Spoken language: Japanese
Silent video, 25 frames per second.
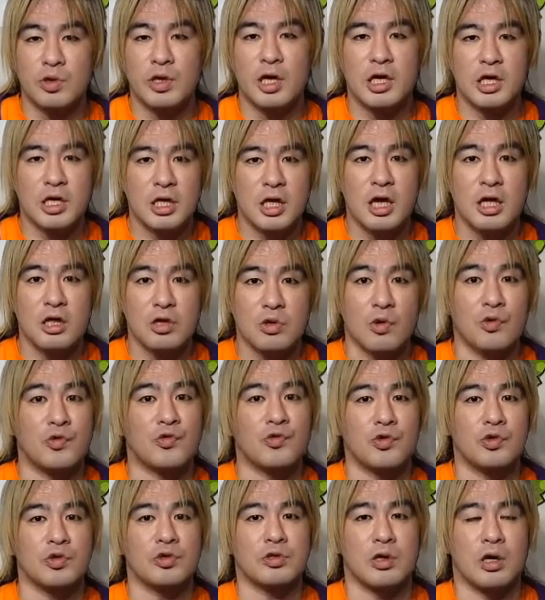期待値を
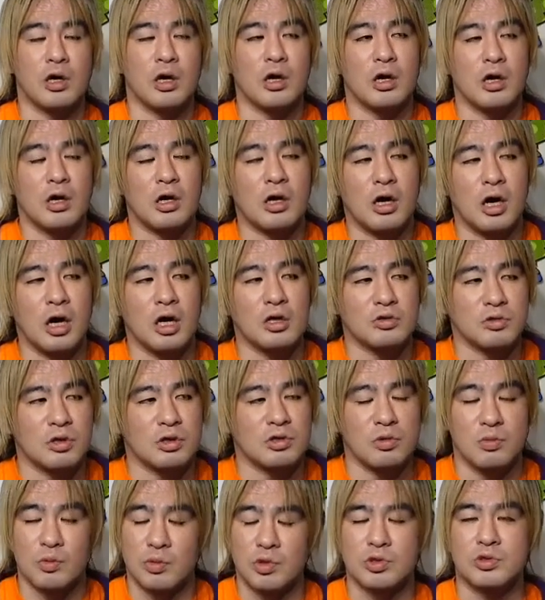含んだカードだ
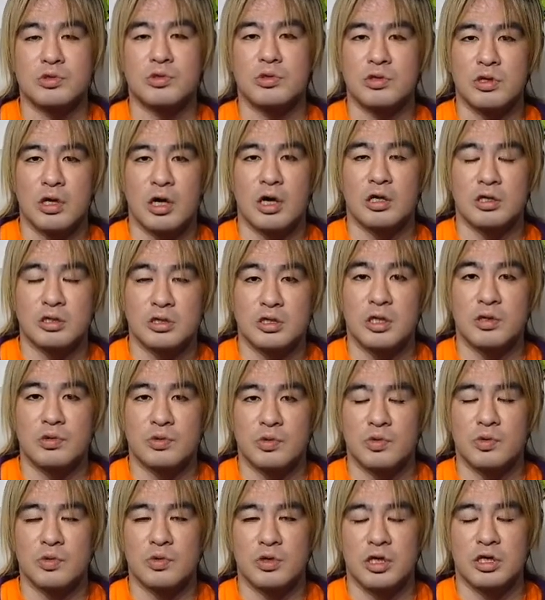と思うんですよね、明日のや
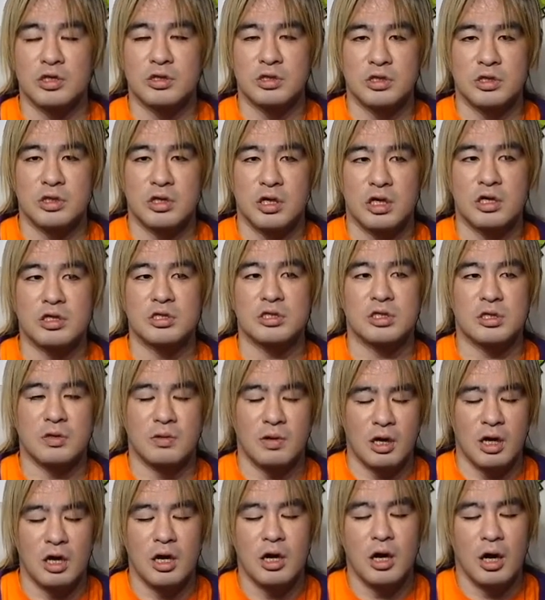つに関しては。
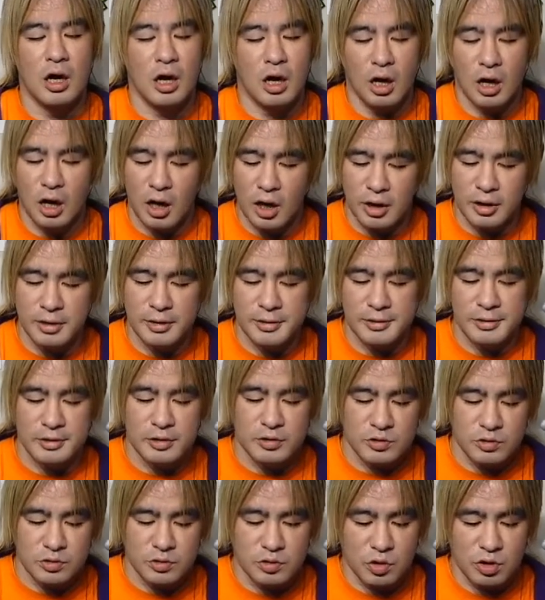はい、
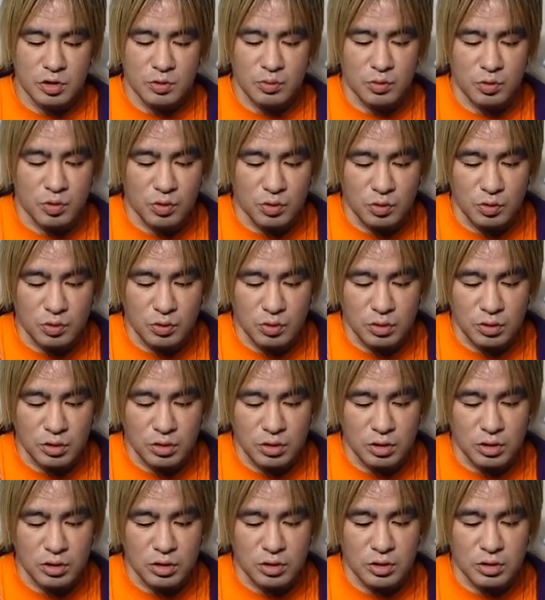それも
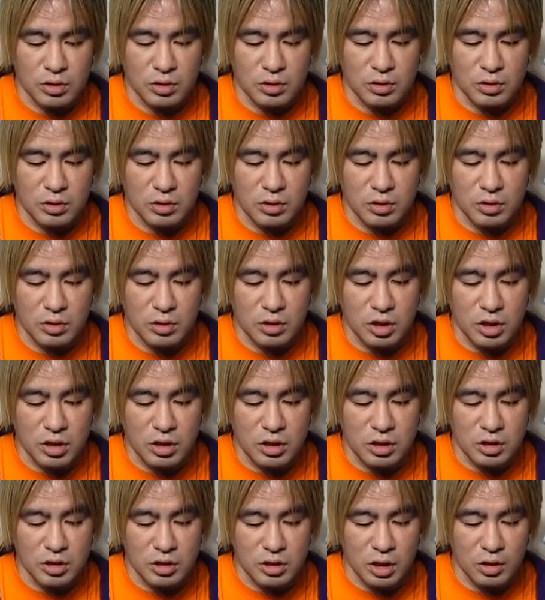ぜひ
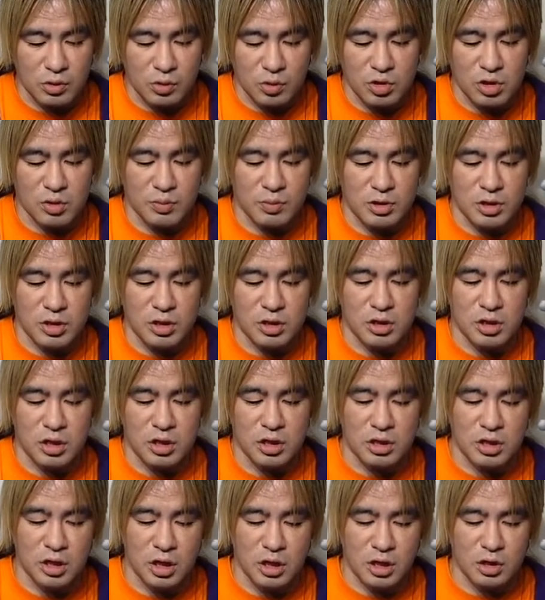楽しみにしてい
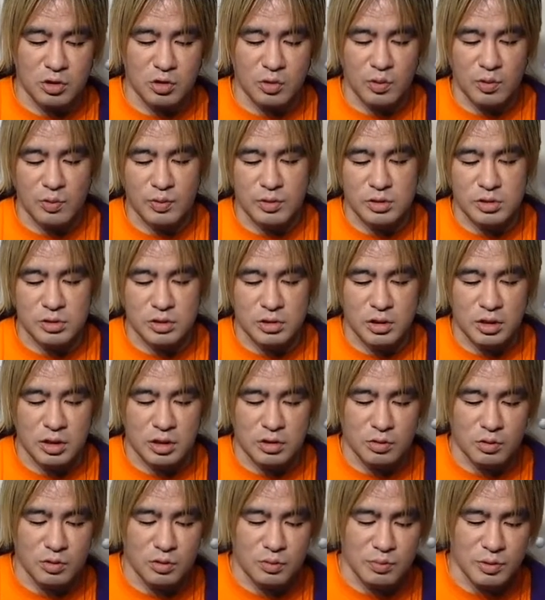きたいなと思います。
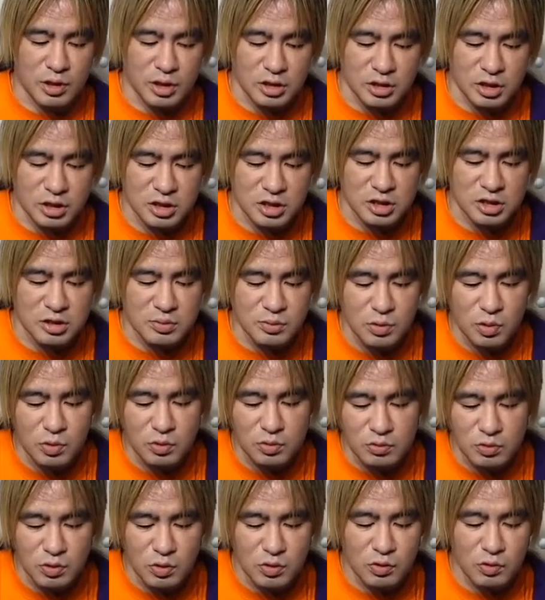皆さん質
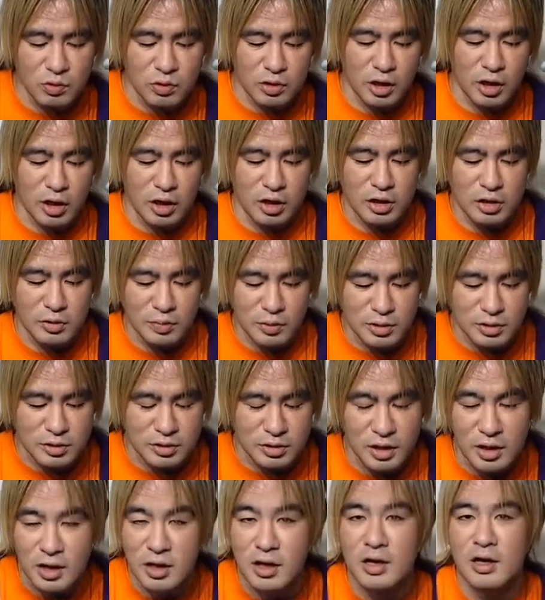問をお願いします
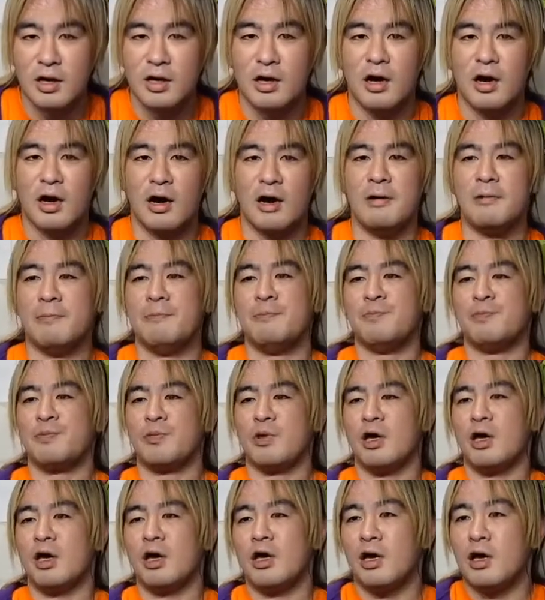ね。はい、
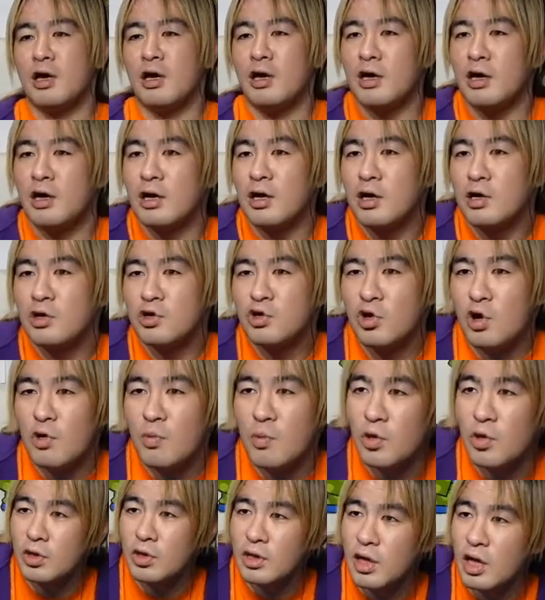今日
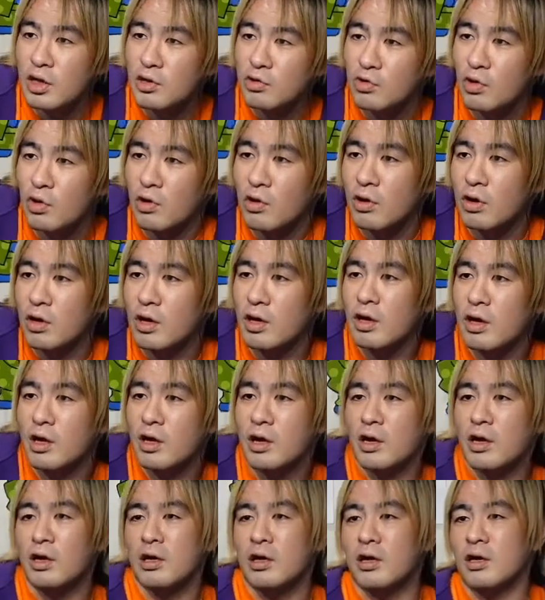なんと、
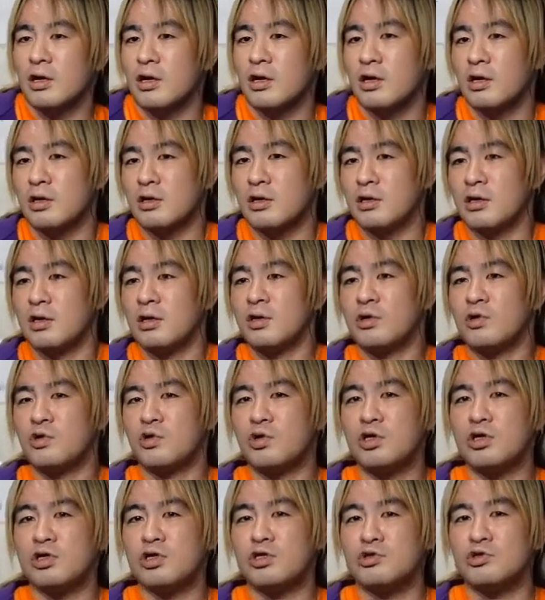
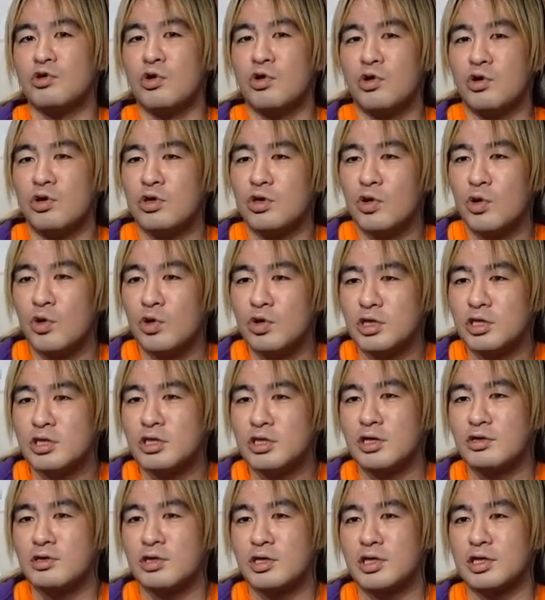クイズを用意し
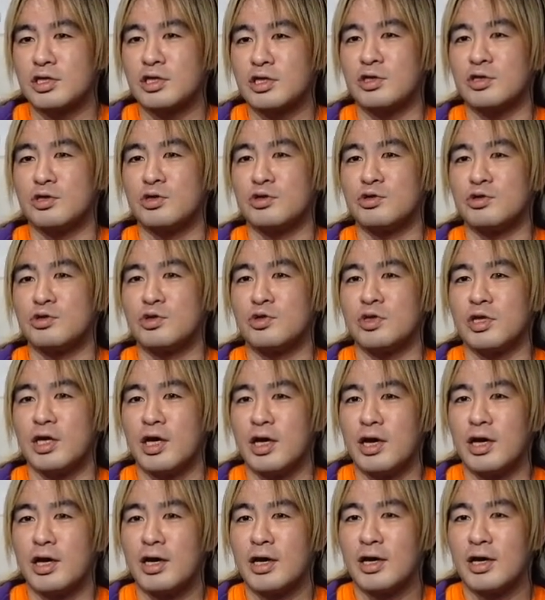てくださっているそうで